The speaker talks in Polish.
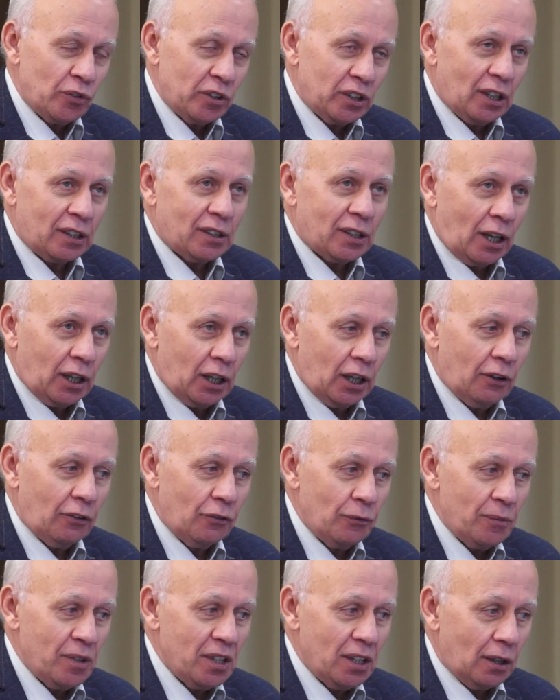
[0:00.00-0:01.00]
i do takich
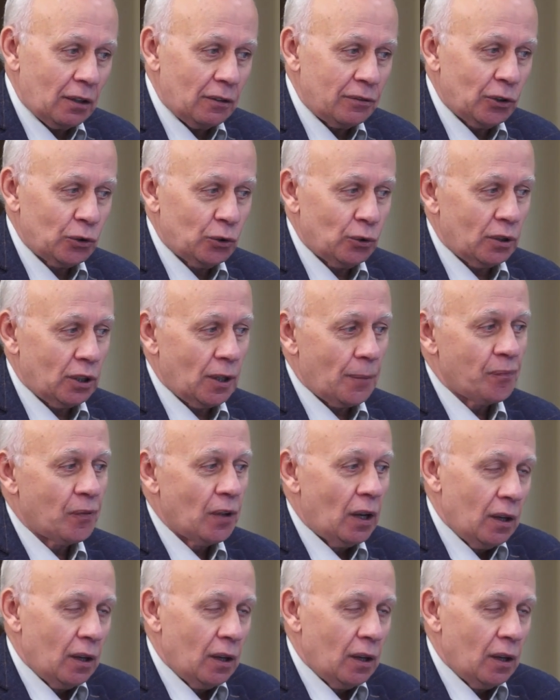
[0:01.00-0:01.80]
wyników, które